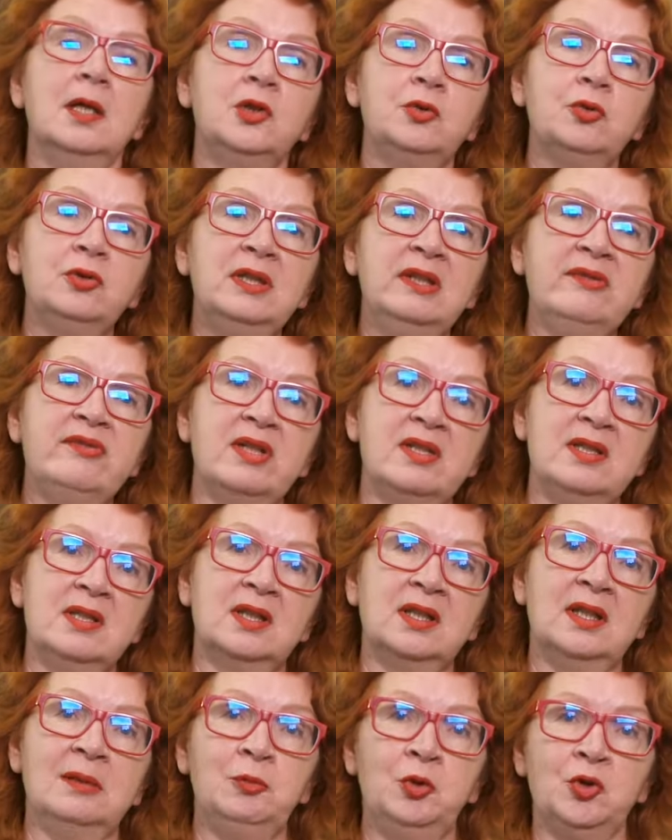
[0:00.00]
Тут
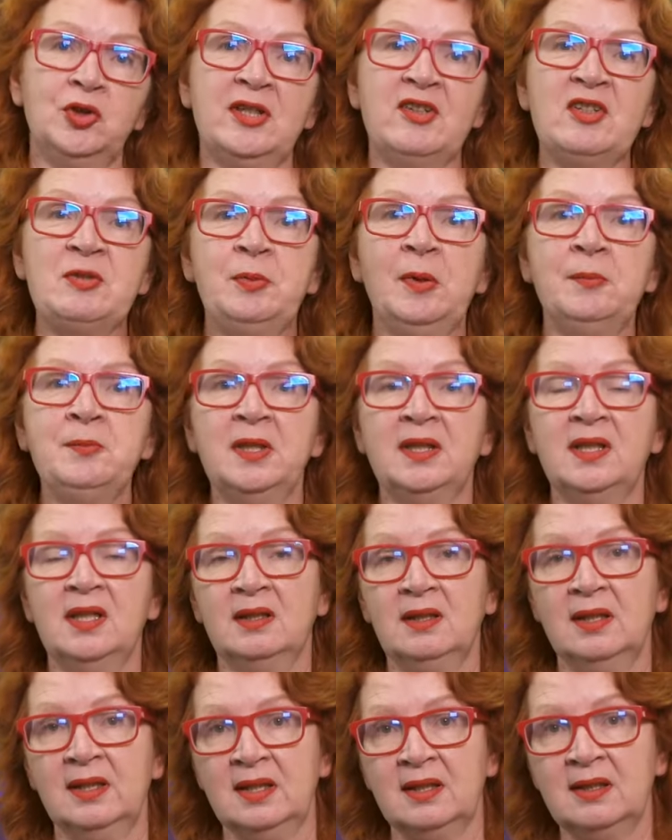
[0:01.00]
наверняка многие вспомнят о а
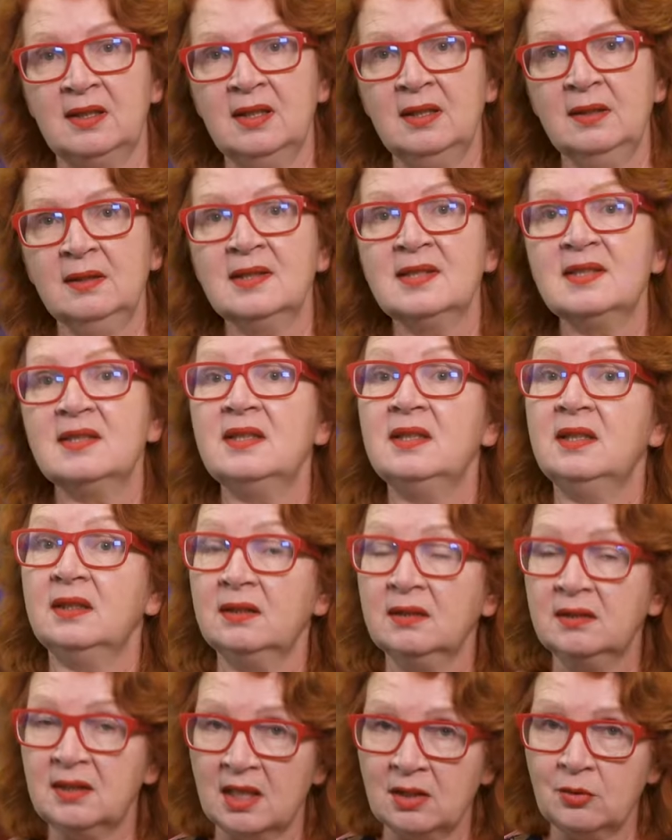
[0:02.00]
Кае Каллас, и
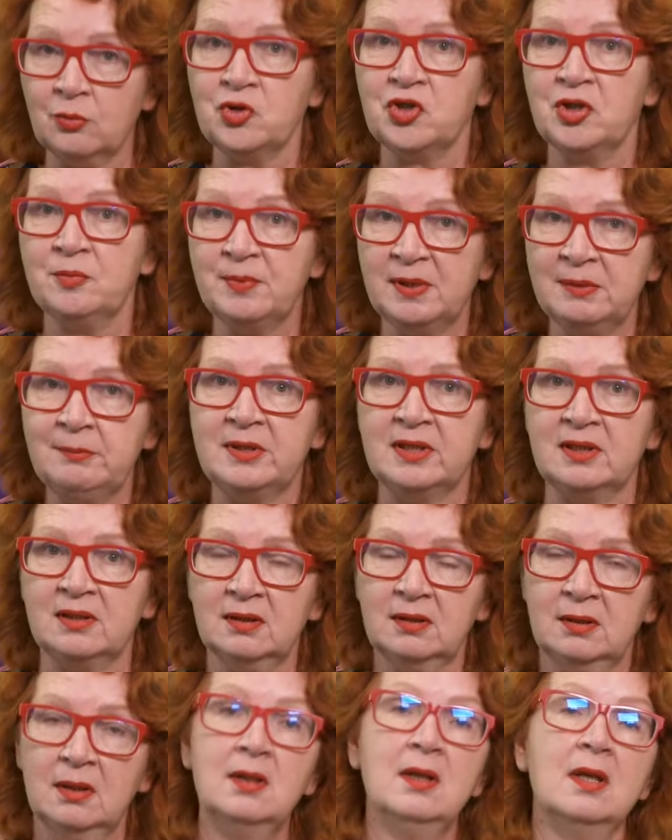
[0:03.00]
это хороший пример.
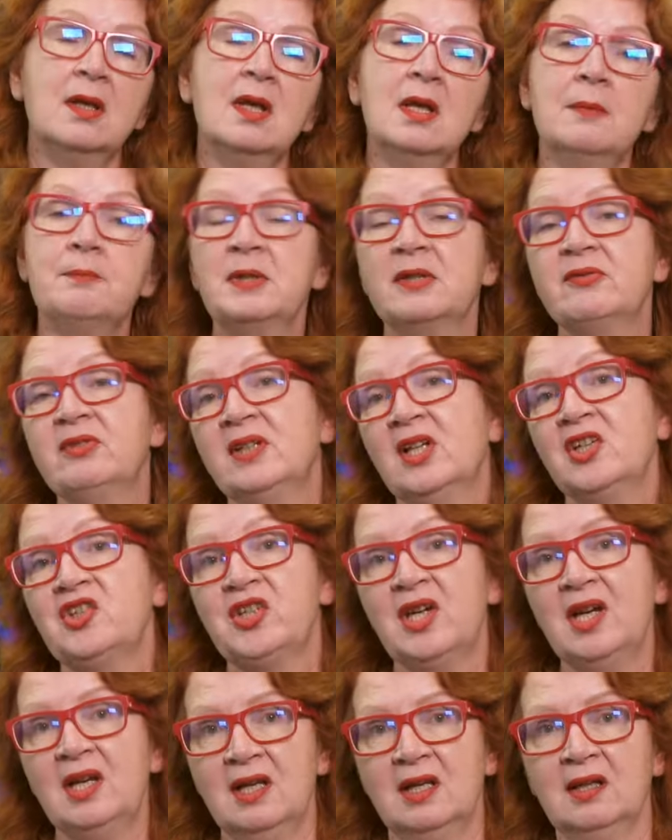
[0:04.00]

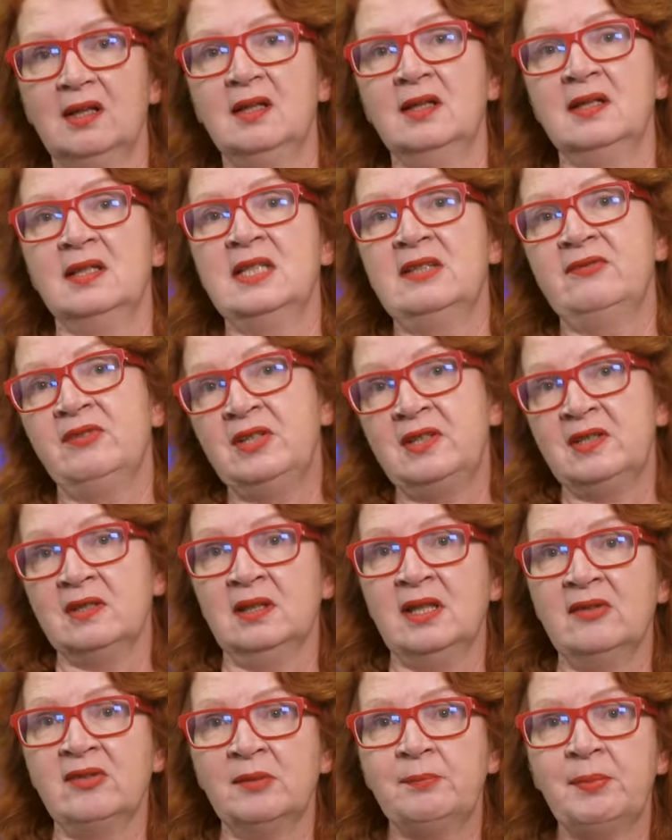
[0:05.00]
Первоначально Кая
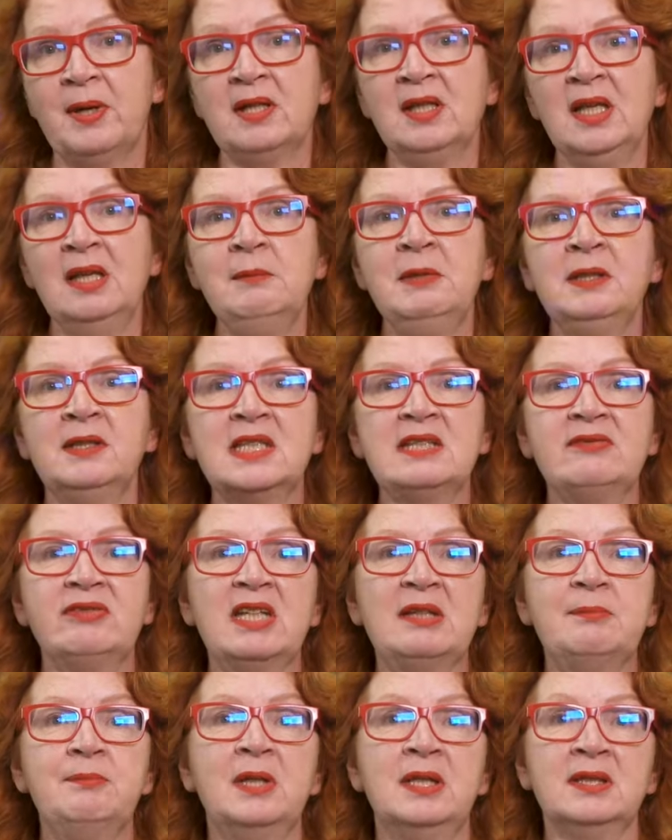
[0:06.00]
известила Европарламент о
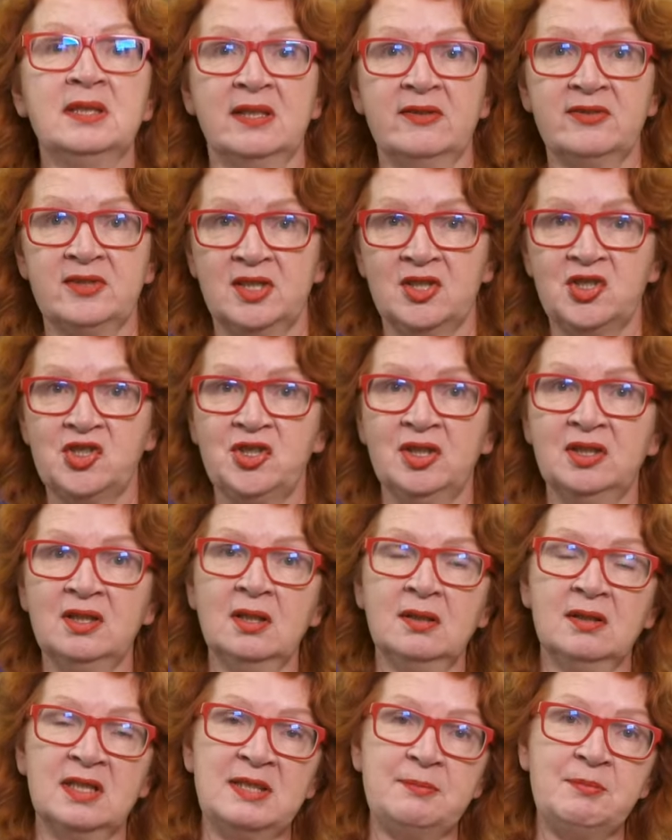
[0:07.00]
своих банковских
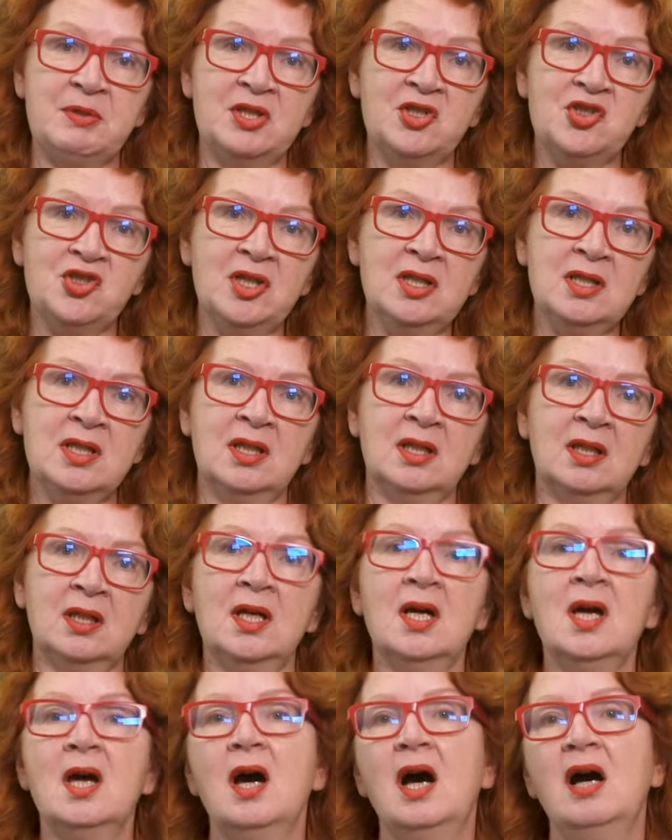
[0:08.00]
счетах и сбережениях,
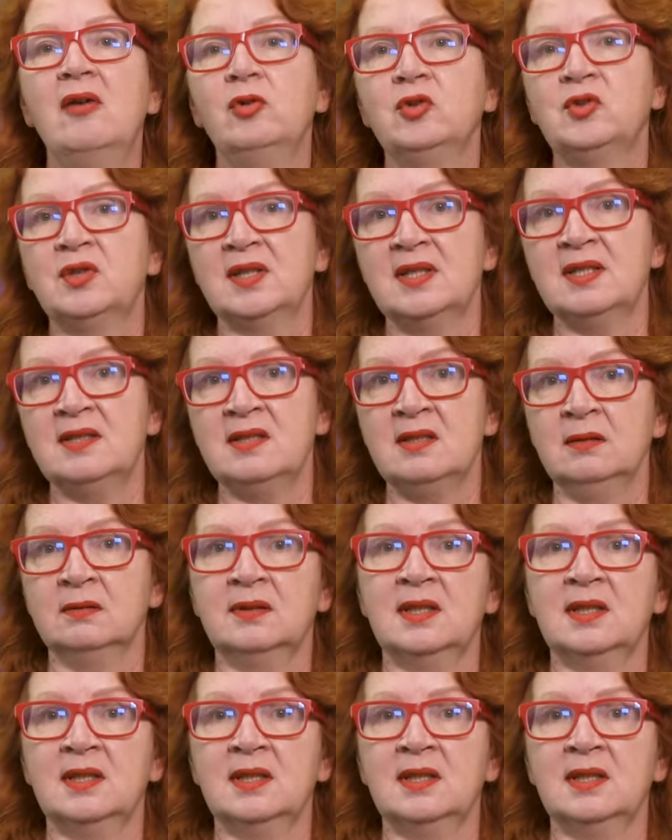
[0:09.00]
а вот раздел,